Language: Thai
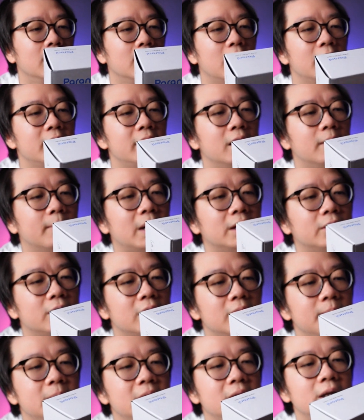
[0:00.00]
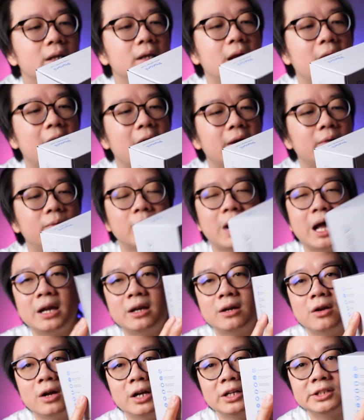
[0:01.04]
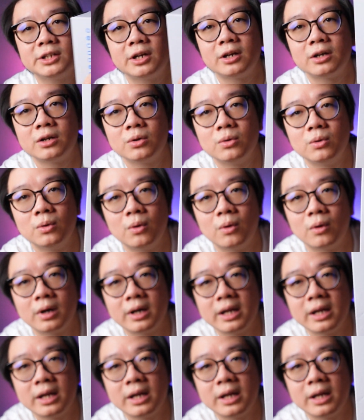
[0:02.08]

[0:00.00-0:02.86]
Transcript: ข้อดีของมันตัวนี้มี Advanced Noise Control